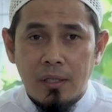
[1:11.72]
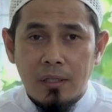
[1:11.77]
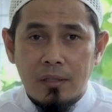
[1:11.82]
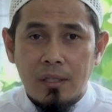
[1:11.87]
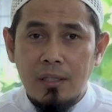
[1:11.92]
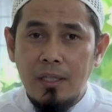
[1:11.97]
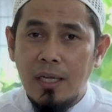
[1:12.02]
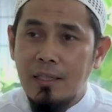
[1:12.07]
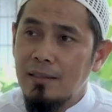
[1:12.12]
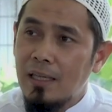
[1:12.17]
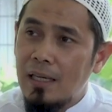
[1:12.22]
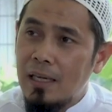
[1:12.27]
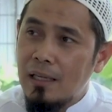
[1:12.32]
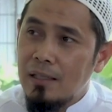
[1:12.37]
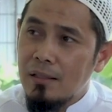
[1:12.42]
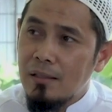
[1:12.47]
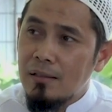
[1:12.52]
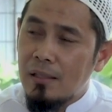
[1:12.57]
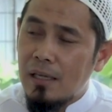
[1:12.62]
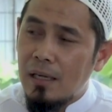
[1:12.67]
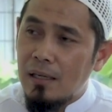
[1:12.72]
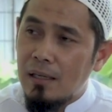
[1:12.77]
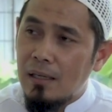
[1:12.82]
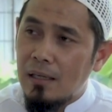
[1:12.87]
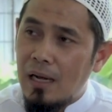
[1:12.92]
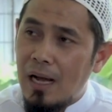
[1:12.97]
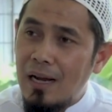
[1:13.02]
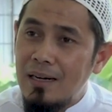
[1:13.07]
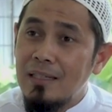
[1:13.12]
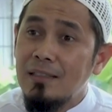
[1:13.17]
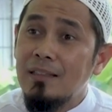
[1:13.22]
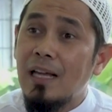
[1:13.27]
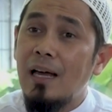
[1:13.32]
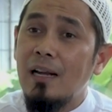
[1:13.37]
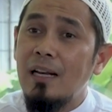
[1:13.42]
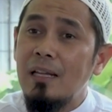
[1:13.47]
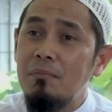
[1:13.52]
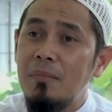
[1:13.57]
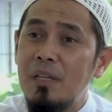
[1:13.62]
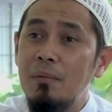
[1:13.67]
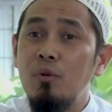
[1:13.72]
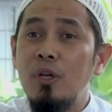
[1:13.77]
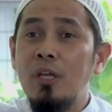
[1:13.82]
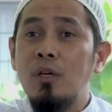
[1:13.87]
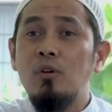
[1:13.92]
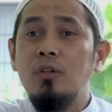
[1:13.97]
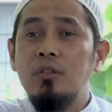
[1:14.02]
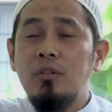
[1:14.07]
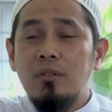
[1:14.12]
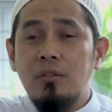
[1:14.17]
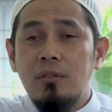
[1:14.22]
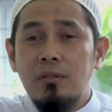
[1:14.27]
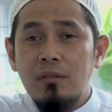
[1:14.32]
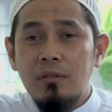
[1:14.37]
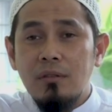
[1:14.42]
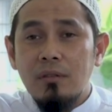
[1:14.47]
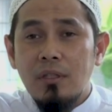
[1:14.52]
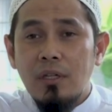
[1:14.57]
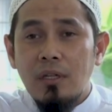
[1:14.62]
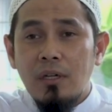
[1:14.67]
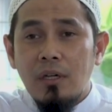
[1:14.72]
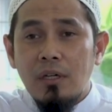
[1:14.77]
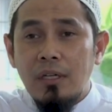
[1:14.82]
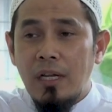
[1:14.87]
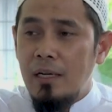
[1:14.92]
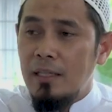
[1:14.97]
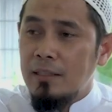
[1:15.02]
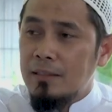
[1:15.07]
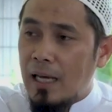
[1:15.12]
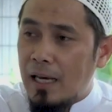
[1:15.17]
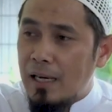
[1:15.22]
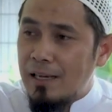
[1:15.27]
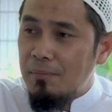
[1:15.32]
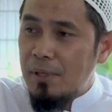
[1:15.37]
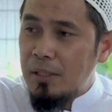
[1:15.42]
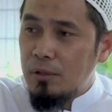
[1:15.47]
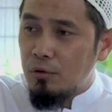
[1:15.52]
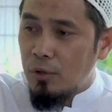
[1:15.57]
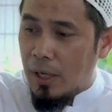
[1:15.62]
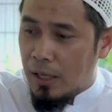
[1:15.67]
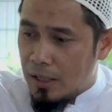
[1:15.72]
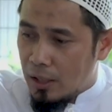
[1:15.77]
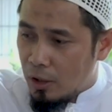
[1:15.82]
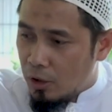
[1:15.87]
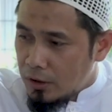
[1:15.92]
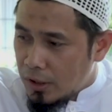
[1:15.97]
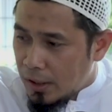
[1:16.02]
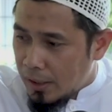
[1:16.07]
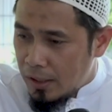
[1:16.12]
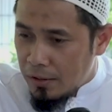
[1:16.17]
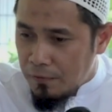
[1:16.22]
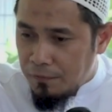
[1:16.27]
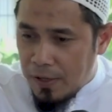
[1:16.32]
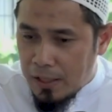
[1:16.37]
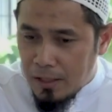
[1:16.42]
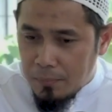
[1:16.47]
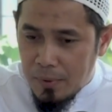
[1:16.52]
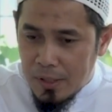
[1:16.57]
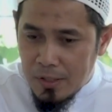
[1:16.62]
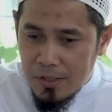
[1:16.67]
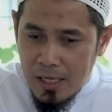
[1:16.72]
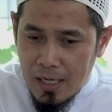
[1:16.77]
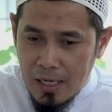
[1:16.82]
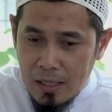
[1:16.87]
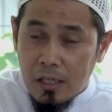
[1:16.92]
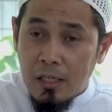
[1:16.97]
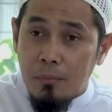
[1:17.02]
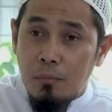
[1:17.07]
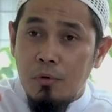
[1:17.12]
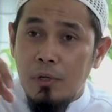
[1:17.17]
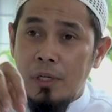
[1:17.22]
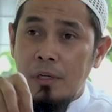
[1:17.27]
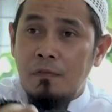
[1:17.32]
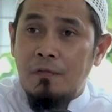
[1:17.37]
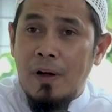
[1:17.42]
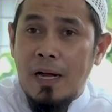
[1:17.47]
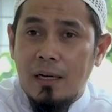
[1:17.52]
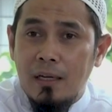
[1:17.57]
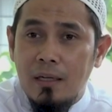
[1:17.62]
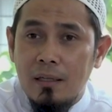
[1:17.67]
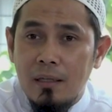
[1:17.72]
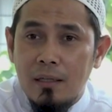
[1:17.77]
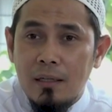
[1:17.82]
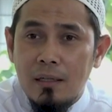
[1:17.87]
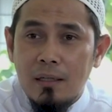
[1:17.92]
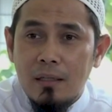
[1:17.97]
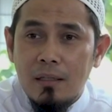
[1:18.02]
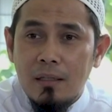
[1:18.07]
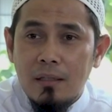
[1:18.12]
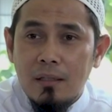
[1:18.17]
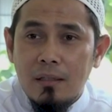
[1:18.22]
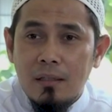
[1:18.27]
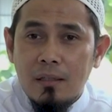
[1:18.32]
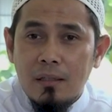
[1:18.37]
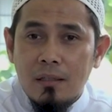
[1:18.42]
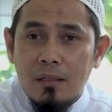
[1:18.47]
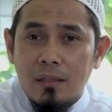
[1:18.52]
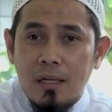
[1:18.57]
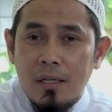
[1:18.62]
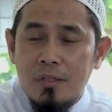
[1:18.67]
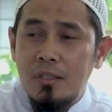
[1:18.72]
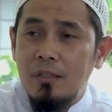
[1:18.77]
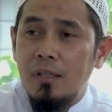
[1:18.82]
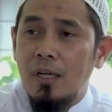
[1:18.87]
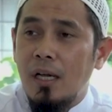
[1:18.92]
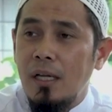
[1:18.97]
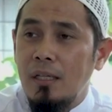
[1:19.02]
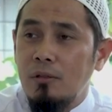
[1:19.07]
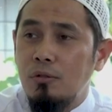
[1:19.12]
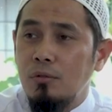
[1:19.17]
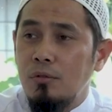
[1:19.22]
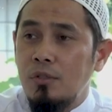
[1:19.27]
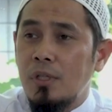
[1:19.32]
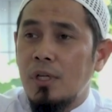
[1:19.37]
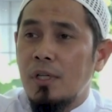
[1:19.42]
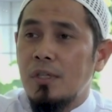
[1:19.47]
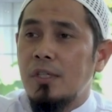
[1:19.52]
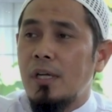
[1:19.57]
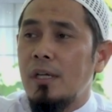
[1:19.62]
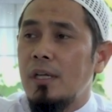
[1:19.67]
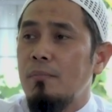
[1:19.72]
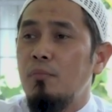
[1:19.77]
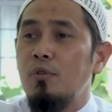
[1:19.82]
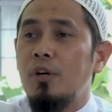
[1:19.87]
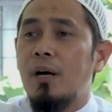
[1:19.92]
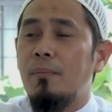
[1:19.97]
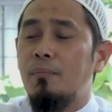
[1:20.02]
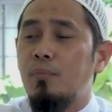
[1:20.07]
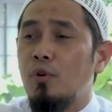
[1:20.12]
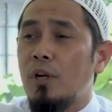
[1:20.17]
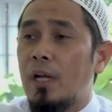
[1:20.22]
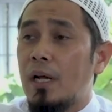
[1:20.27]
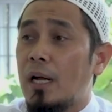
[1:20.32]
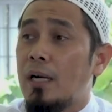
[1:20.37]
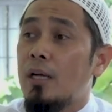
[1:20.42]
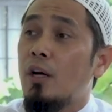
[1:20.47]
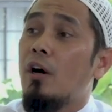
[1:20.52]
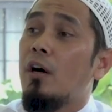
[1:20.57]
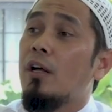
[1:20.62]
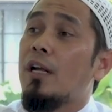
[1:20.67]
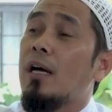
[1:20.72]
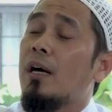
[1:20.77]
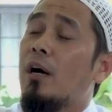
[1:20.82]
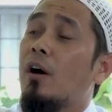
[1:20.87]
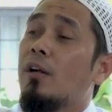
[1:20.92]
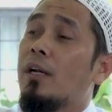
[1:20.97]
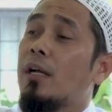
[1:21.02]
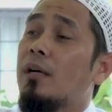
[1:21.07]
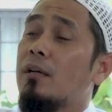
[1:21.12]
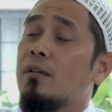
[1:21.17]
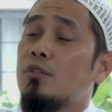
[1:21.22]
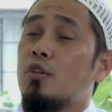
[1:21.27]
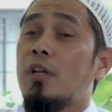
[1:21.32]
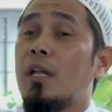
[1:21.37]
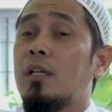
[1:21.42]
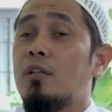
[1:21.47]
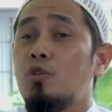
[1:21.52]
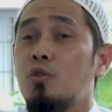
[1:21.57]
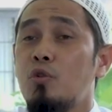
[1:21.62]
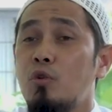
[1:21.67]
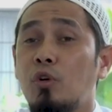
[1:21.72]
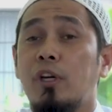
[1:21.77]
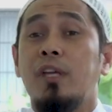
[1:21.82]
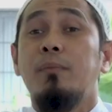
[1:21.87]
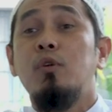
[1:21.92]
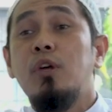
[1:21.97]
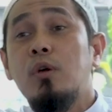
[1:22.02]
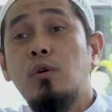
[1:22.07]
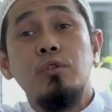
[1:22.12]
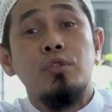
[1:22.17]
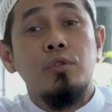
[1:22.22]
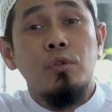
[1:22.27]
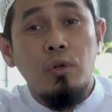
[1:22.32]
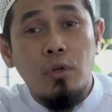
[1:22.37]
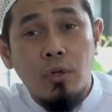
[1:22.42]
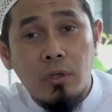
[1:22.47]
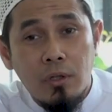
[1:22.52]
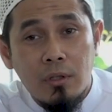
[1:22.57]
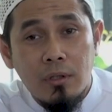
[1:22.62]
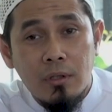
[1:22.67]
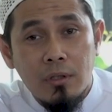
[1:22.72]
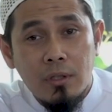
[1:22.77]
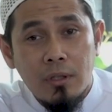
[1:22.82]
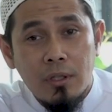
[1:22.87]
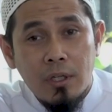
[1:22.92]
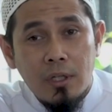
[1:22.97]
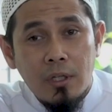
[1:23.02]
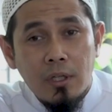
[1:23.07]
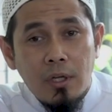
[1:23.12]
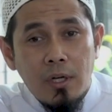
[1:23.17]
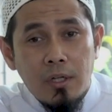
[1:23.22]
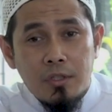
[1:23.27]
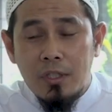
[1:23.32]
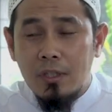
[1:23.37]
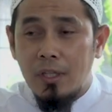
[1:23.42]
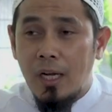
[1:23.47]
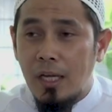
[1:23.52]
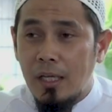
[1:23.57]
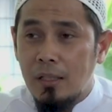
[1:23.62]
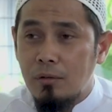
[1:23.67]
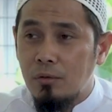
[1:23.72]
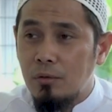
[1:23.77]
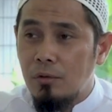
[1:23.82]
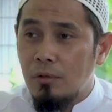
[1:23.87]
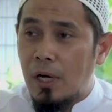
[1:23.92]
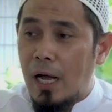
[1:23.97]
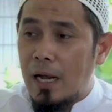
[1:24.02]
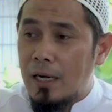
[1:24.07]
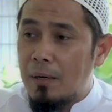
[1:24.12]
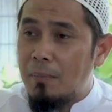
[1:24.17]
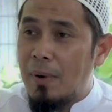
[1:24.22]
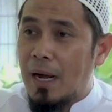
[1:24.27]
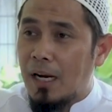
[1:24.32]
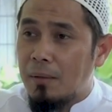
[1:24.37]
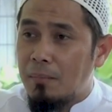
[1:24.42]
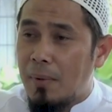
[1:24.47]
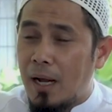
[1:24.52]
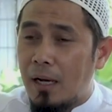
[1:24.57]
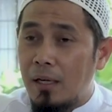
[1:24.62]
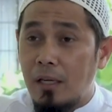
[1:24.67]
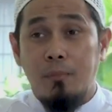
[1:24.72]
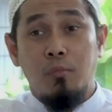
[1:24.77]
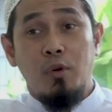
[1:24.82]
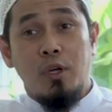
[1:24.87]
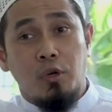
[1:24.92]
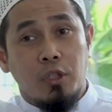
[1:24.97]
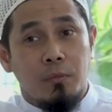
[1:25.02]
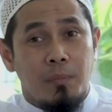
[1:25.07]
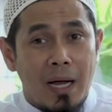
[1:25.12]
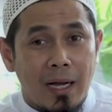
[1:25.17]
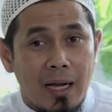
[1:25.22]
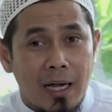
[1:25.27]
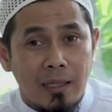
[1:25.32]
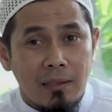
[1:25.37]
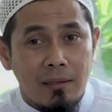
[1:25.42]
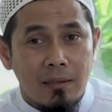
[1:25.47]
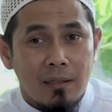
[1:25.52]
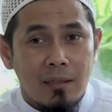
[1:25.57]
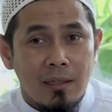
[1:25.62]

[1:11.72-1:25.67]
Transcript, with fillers: Ternyata ada taklim, ibu ikut. Nah di taklim itu ada kotak infak berjalan, ibu infak. Nah setelah itu selesai ibu tidak pulang, ada orang, sholat syuruk, ibu ikut syuruk. Setelah itu ada makan-makan, ibu ikut makan.